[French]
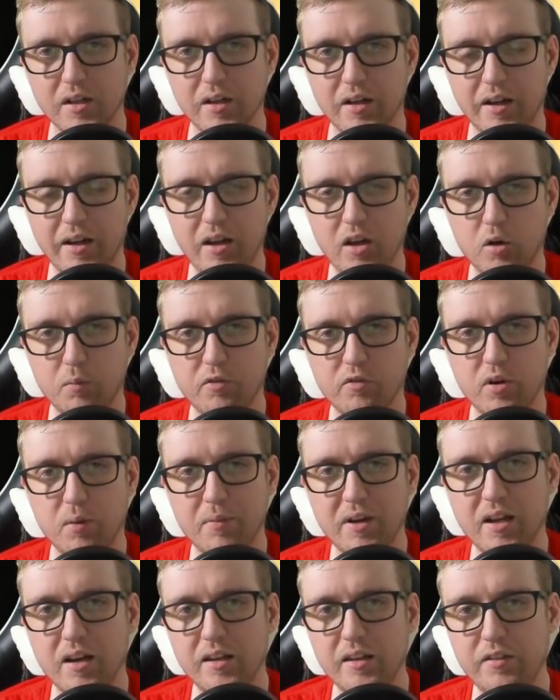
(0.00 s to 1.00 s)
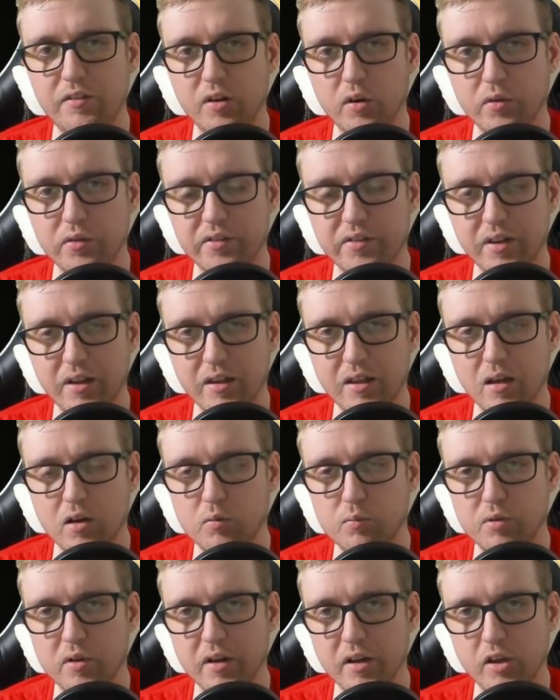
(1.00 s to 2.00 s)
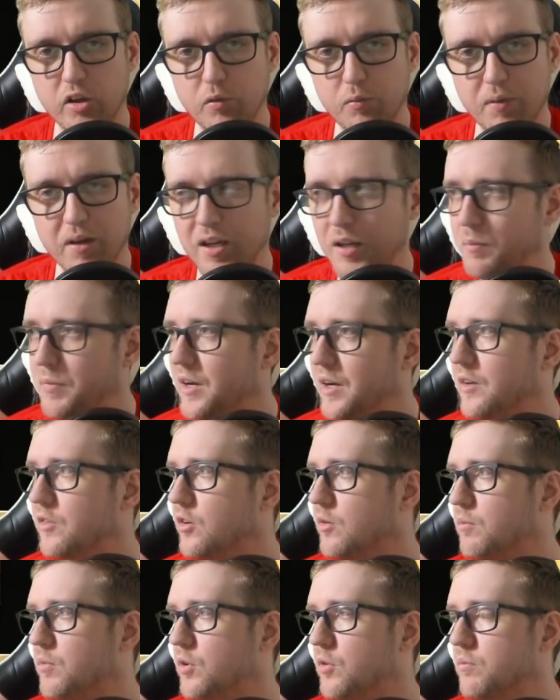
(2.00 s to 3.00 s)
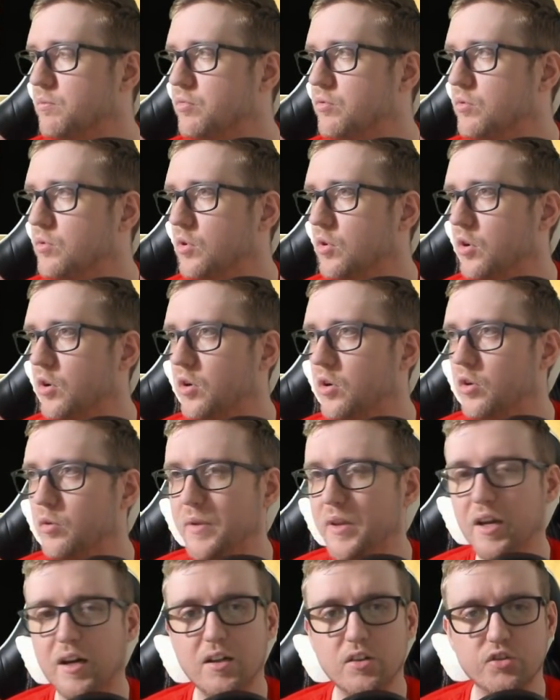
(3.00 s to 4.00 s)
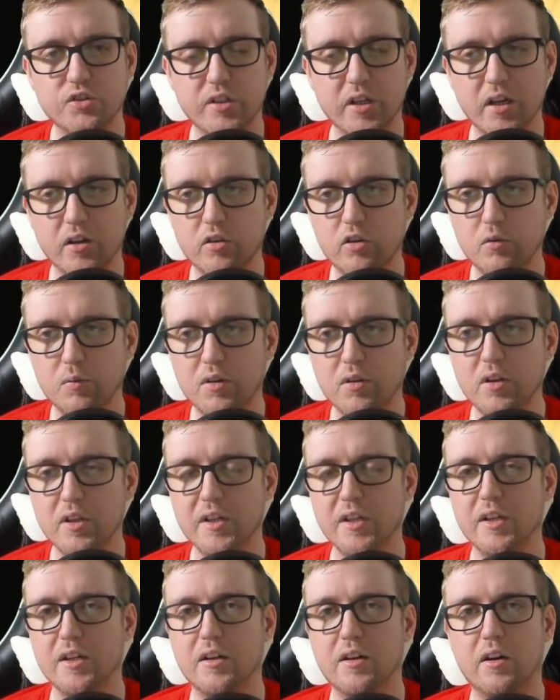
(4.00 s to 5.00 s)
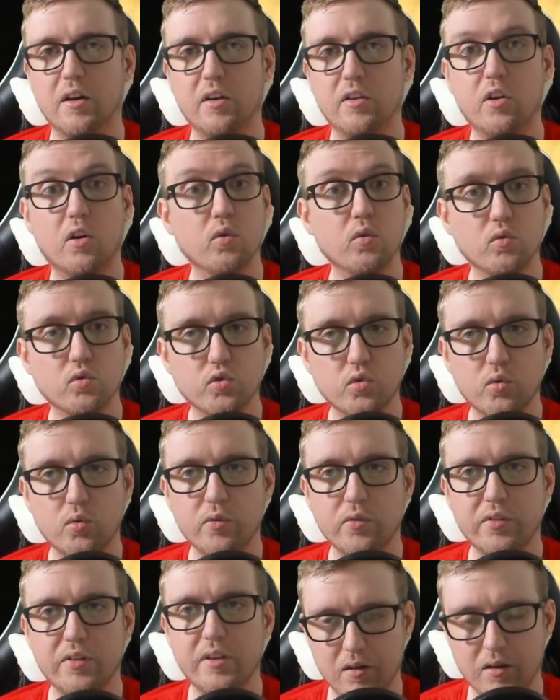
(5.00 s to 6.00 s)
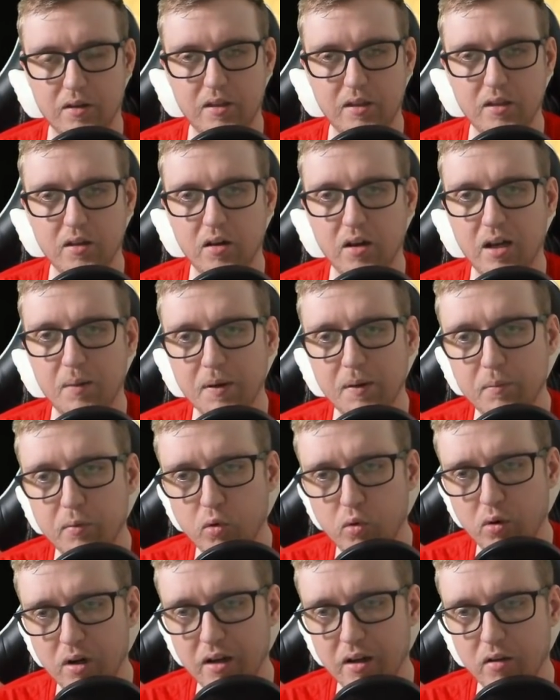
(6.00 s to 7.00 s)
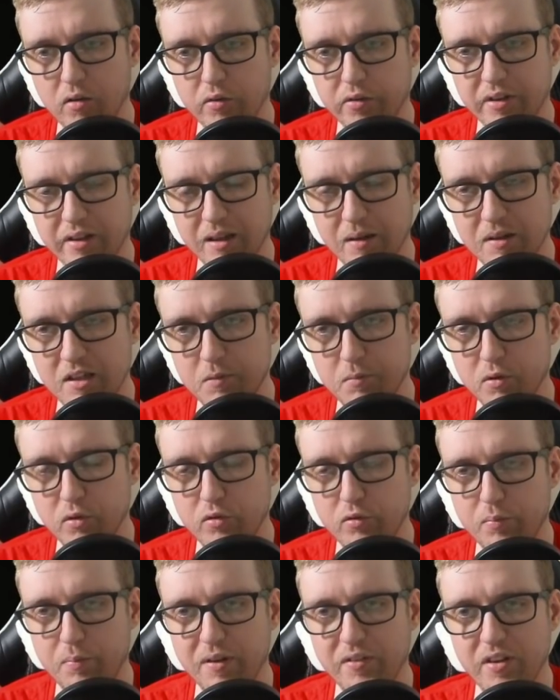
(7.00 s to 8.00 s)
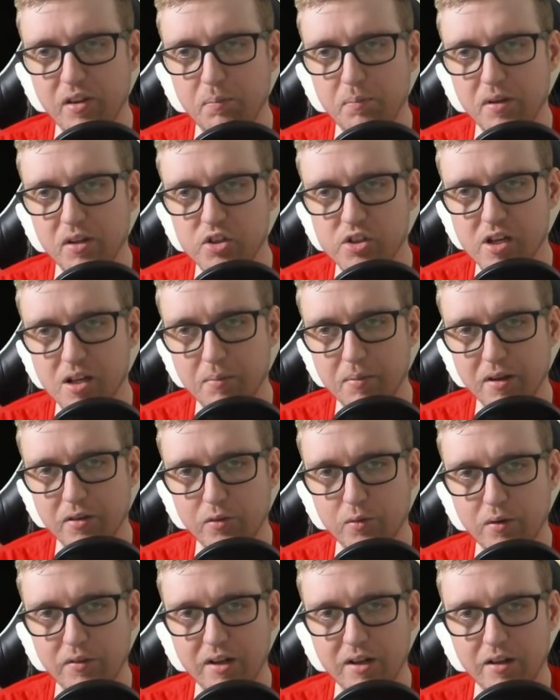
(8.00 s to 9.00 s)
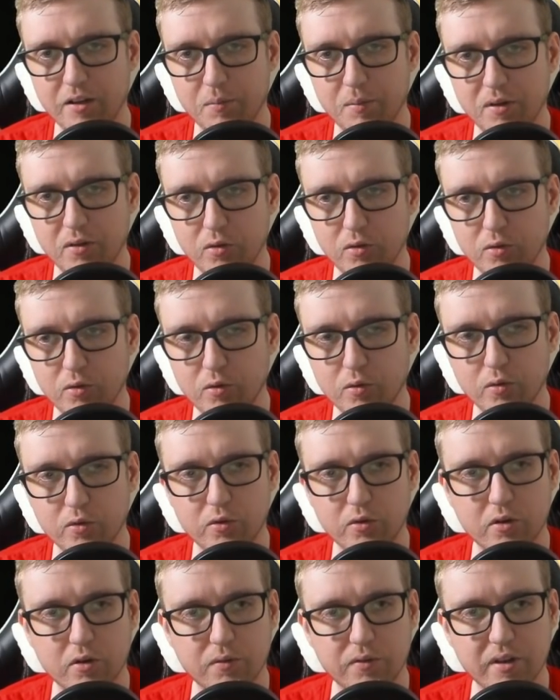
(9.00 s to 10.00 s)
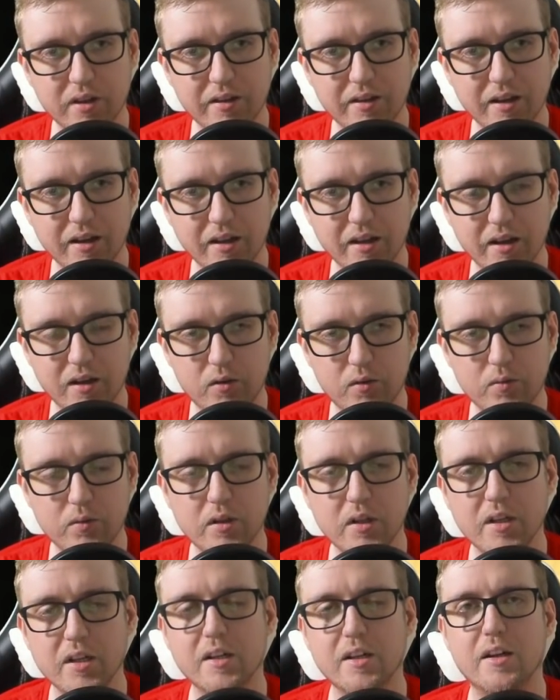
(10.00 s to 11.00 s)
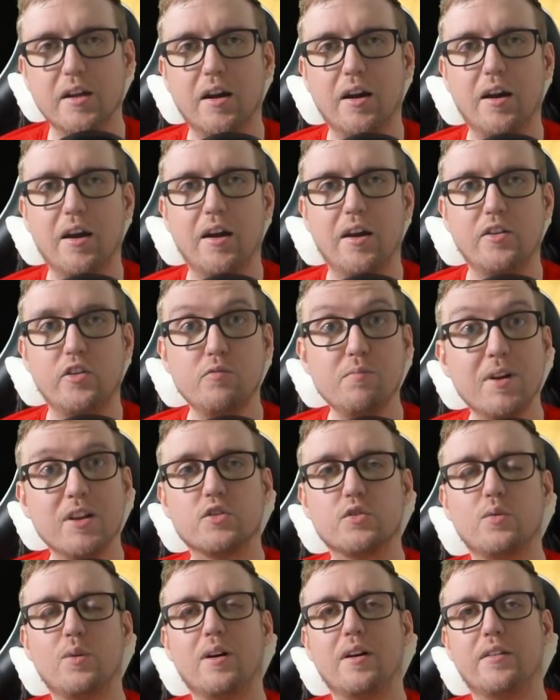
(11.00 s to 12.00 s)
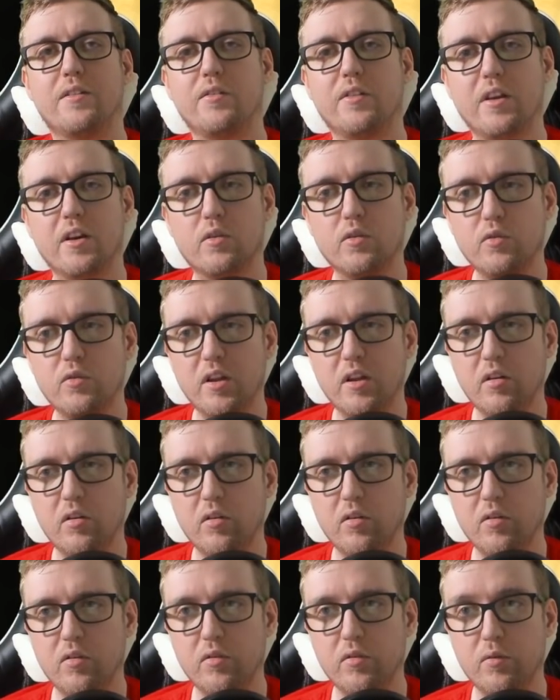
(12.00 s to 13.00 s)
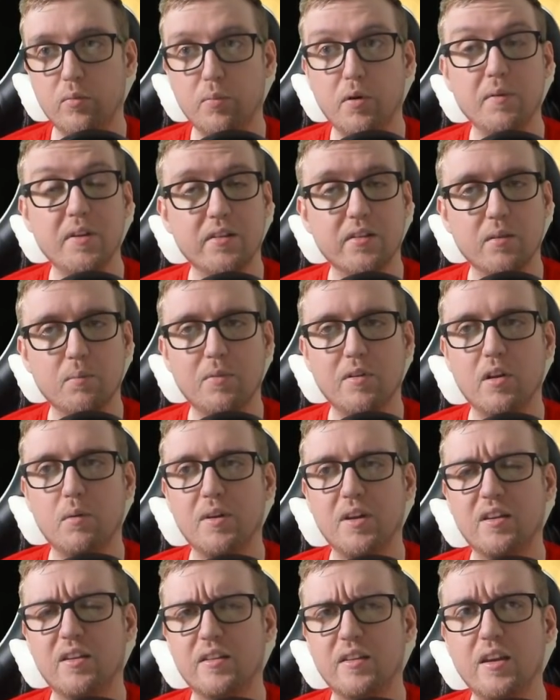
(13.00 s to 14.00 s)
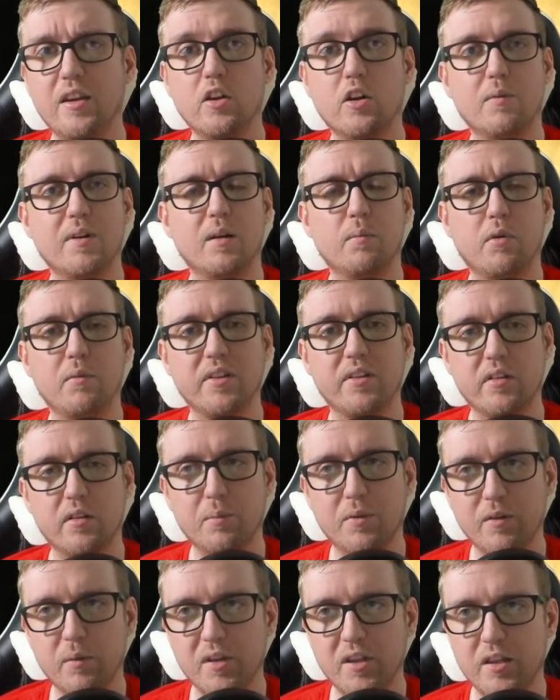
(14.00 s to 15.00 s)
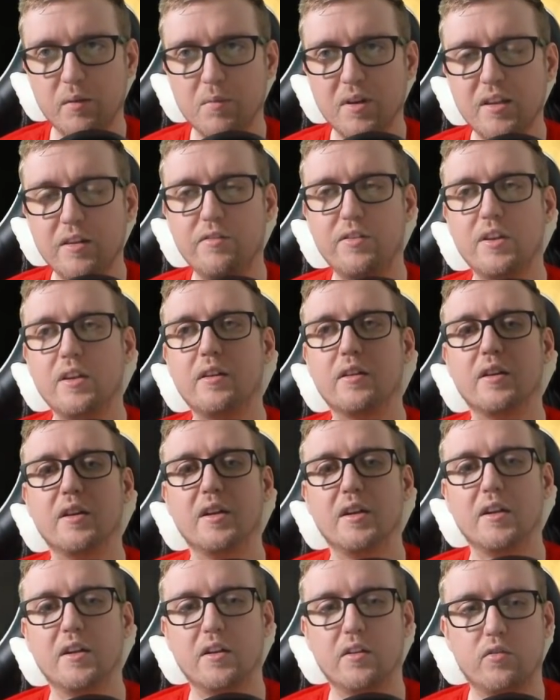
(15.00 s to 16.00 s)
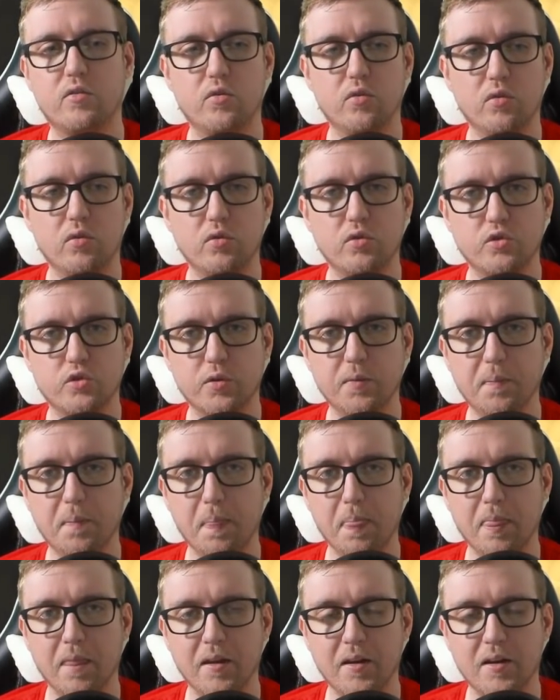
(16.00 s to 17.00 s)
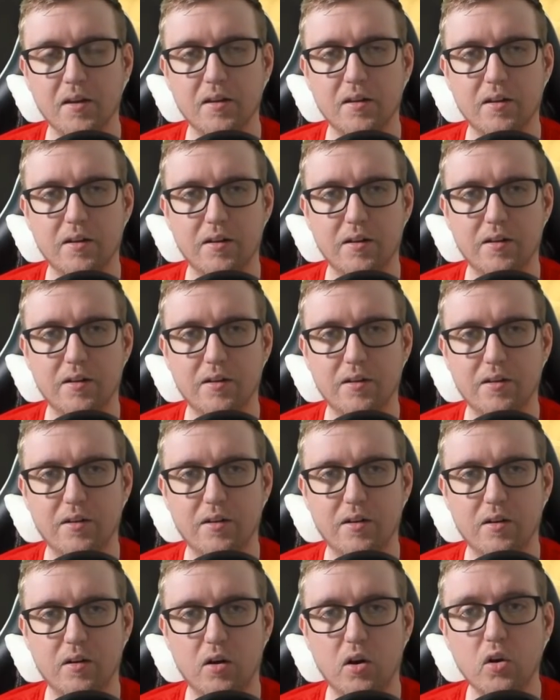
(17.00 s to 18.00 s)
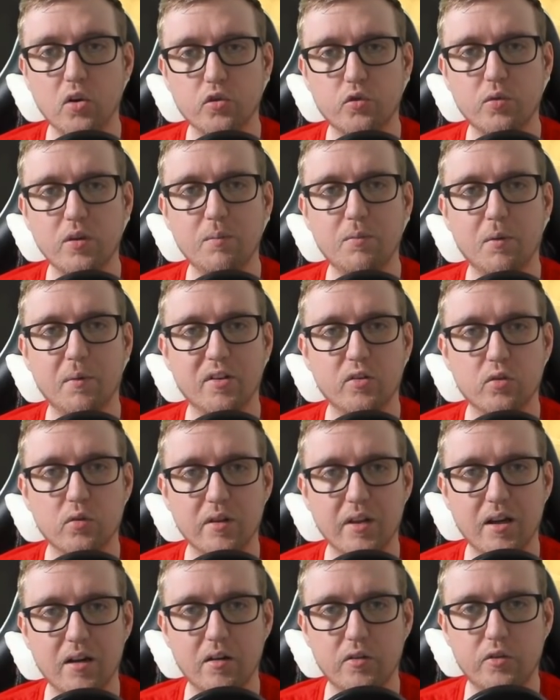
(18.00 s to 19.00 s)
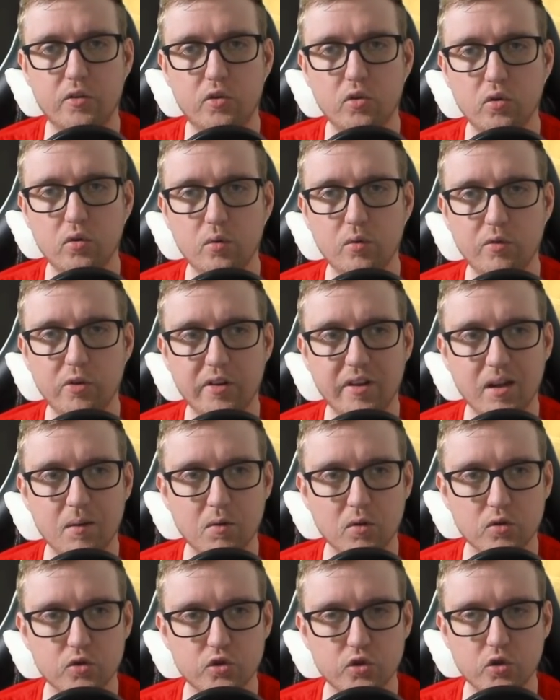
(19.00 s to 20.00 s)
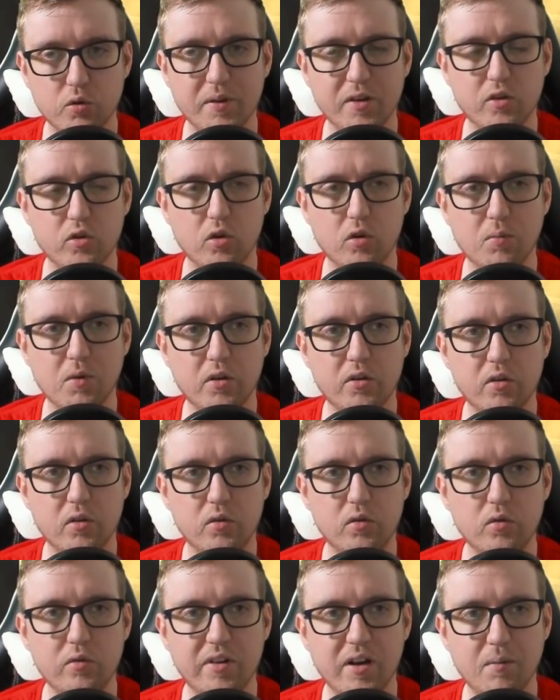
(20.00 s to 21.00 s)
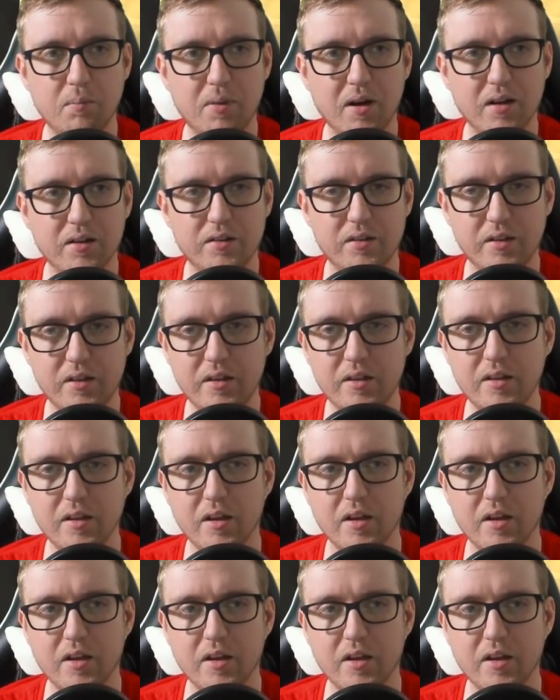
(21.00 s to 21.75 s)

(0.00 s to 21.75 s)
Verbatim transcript: Et on peut voir bah, les différents sets hein, qu'on pourra récupérer par exemple pour euh, le mirage directement euh, dans le donjon aussi. Qui rappelle beaucoup le set un petit peu du PVP, j'ai l'impression, avec l'espèce de, grosse queue comme ça derrière et tout. Euh, du match noir, hein, si vous avez connu le, premier set PVP qui était énorme. Le premier set PVP était magnifique sur le jeu. Euh, ensuite, bon, bien sûr, on a deux nouveaux éléments de jeu. Donc, bien sûr, le mode nouvelle partie.